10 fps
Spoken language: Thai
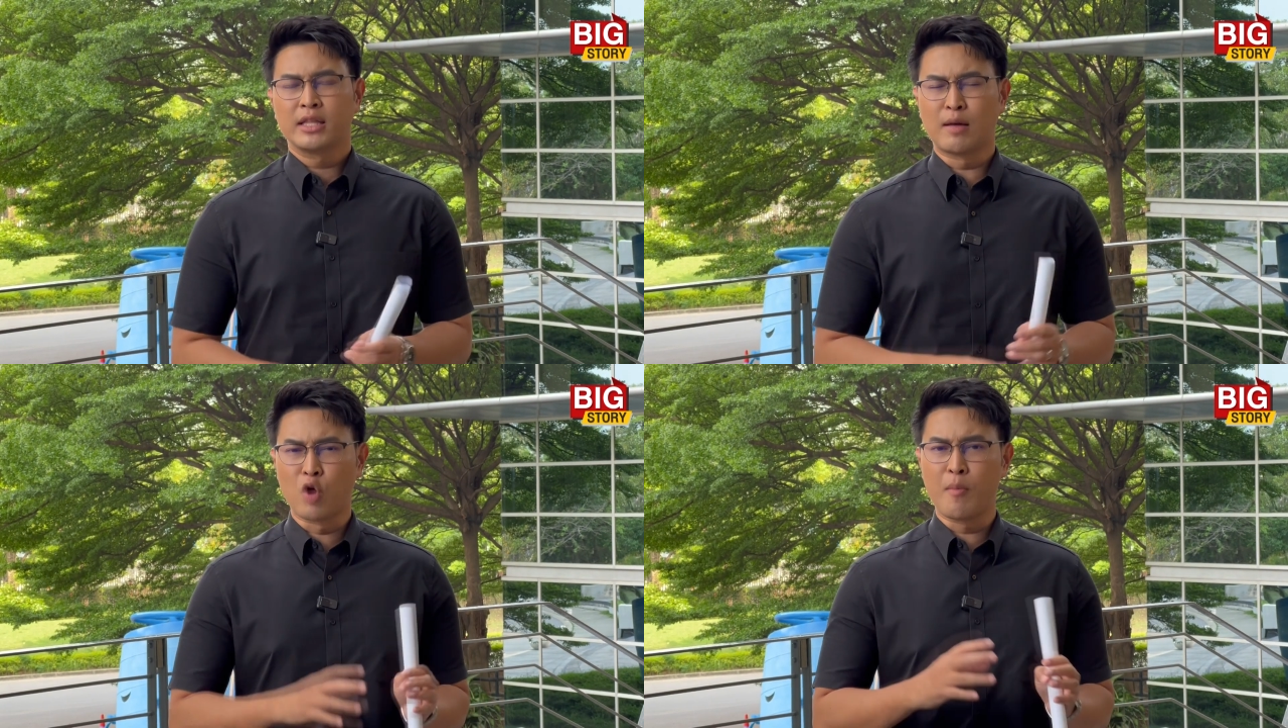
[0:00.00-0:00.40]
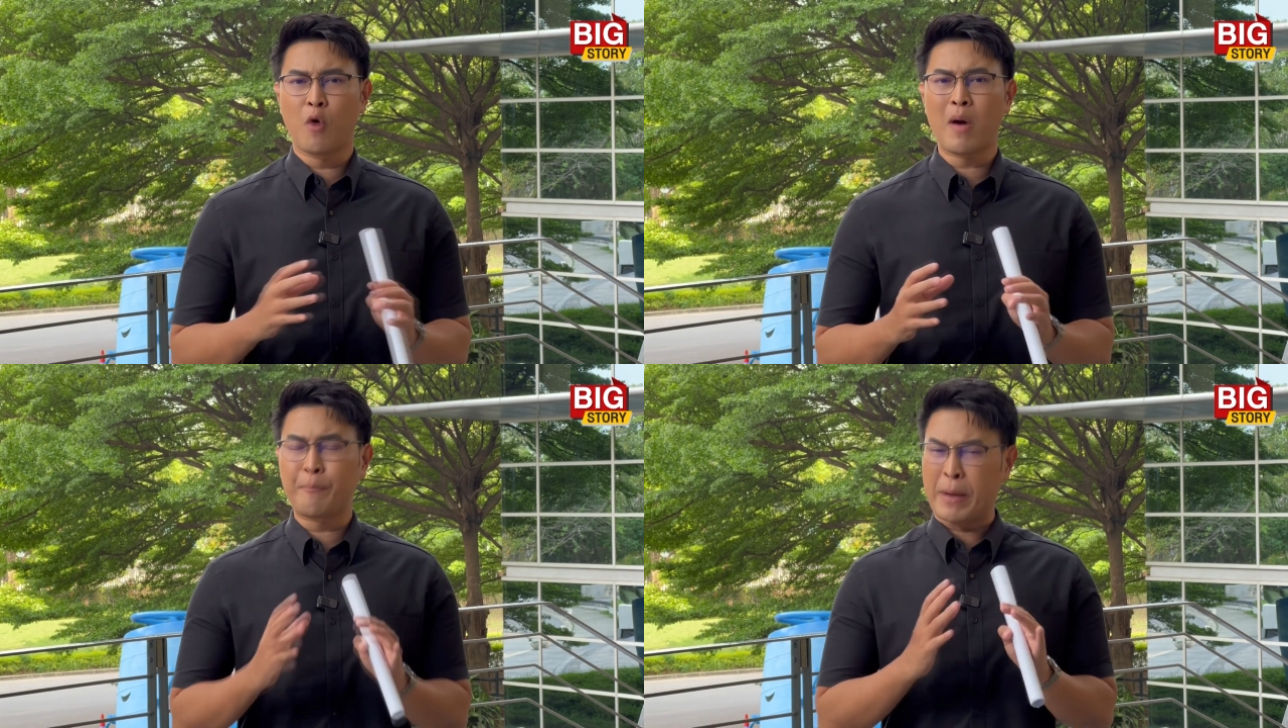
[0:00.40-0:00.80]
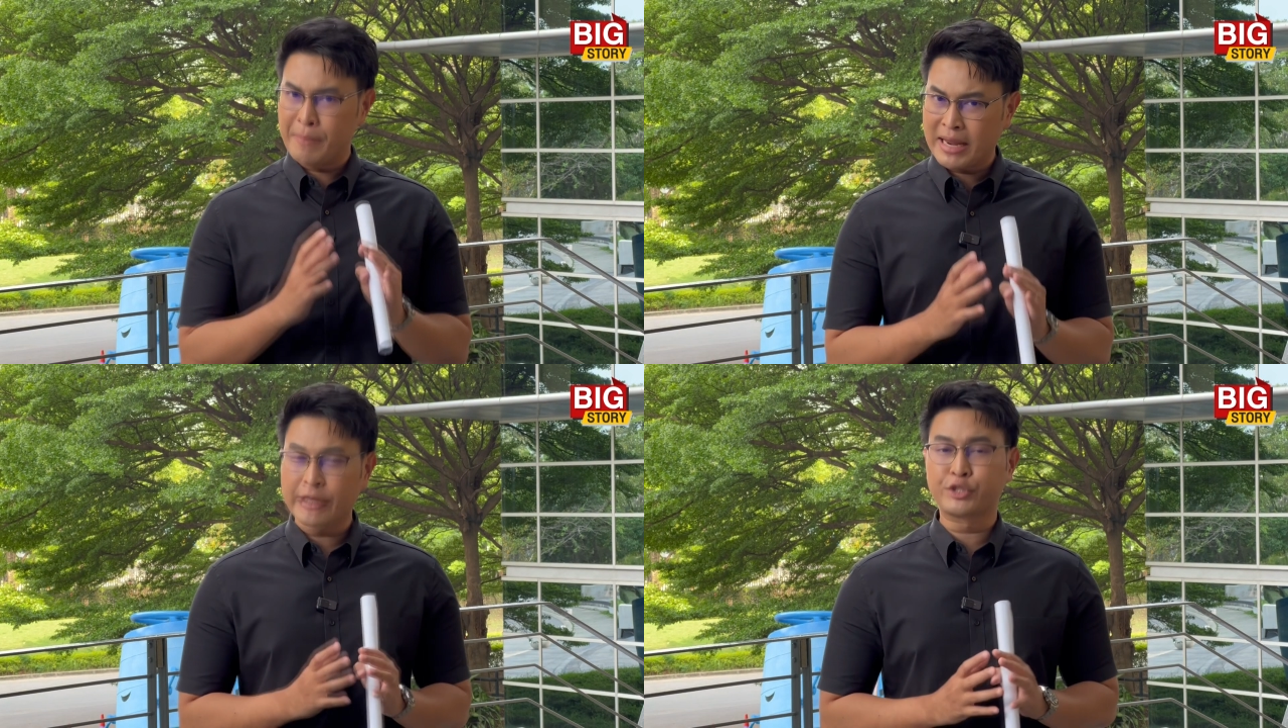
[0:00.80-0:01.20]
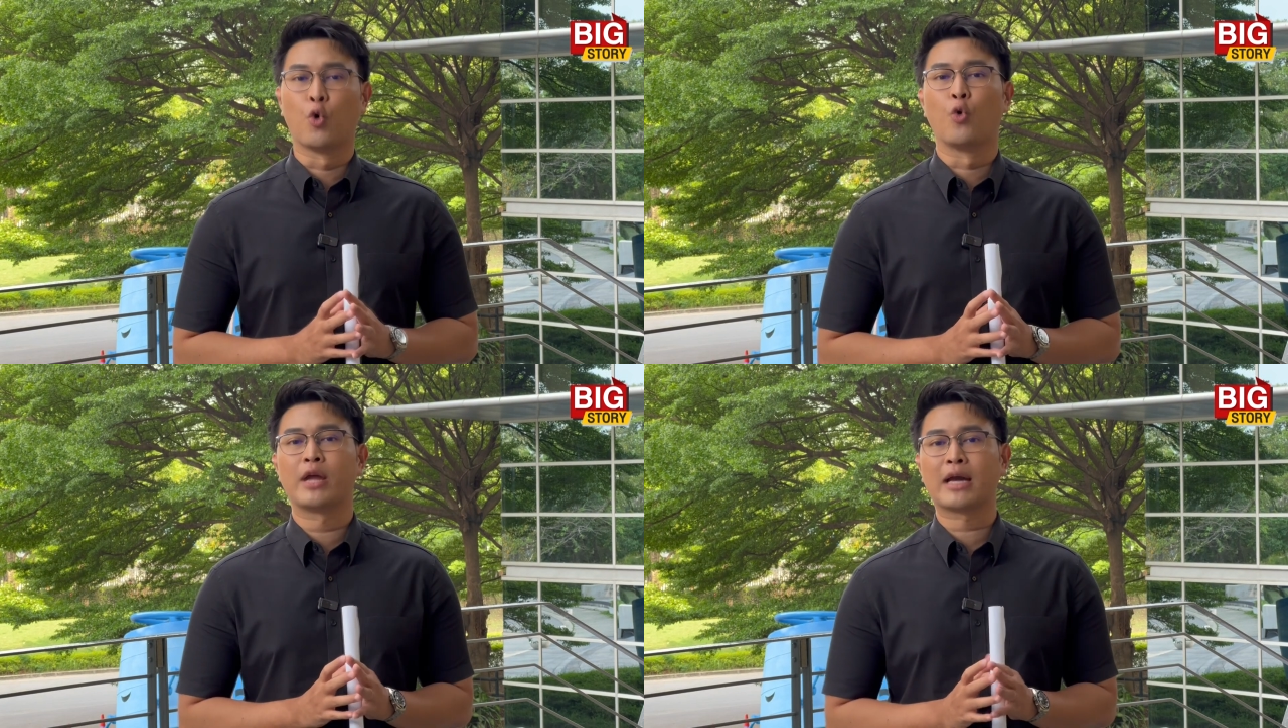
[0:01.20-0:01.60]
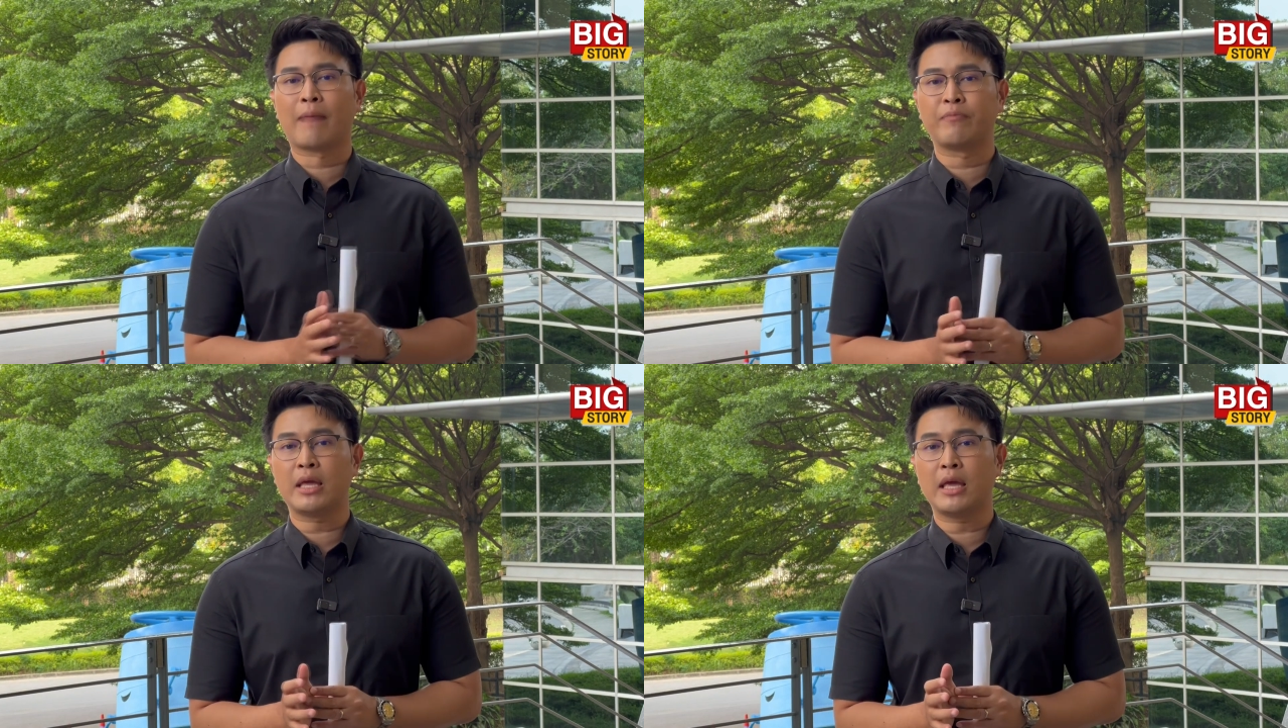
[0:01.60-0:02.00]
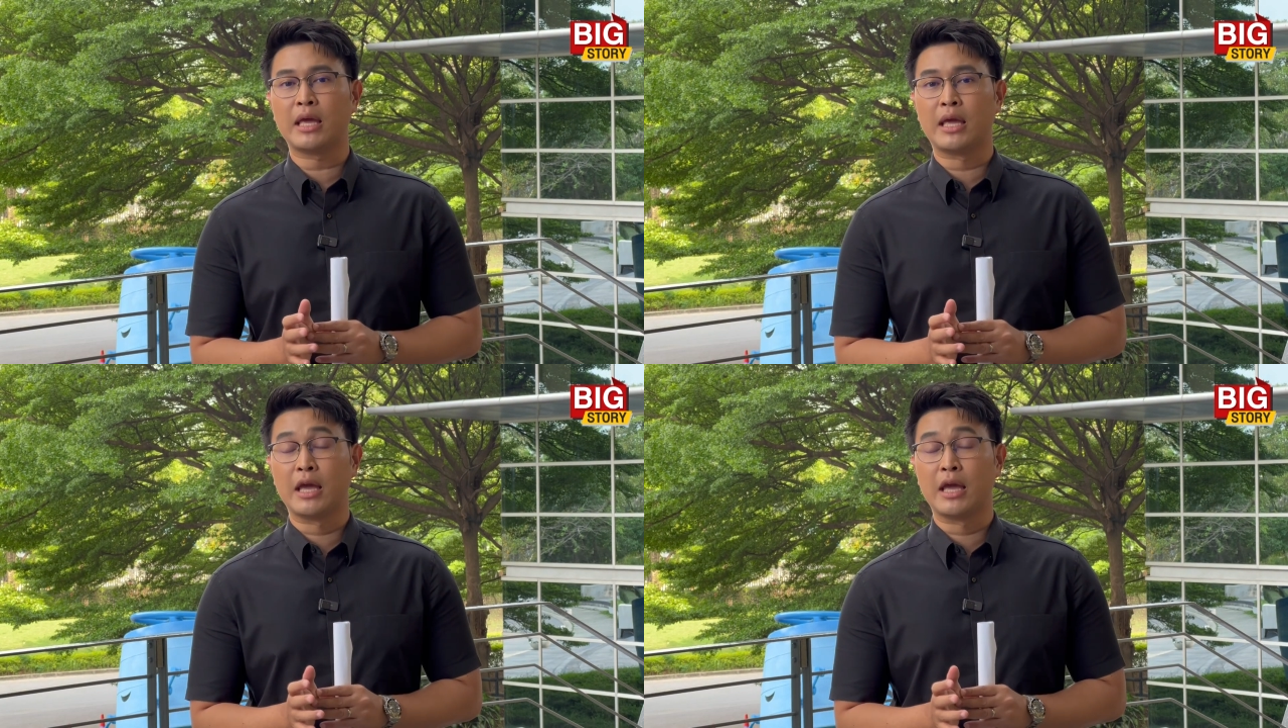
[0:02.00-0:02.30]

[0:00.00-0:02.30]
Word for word: ตำรวจมองว่าเป็นไปได้สูงนะครับ ที่